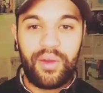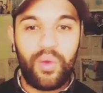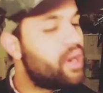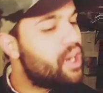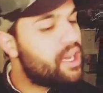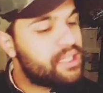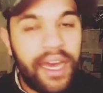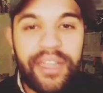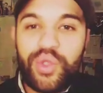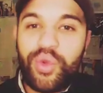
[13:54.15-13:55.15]
والله
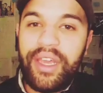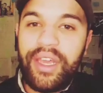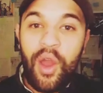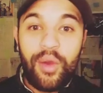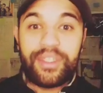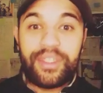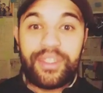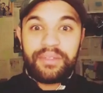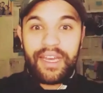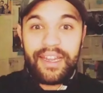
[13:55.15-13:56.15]
تيخرجوا عين
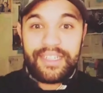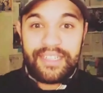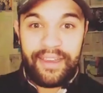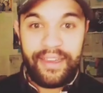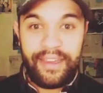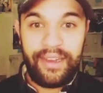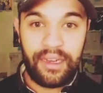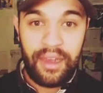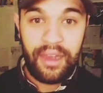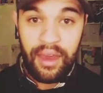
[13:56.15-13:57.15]
وتيزيدك تخرج العينين
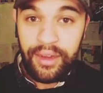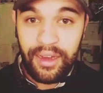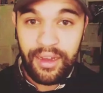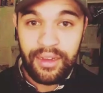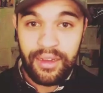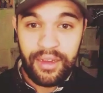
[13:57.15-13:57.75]
انا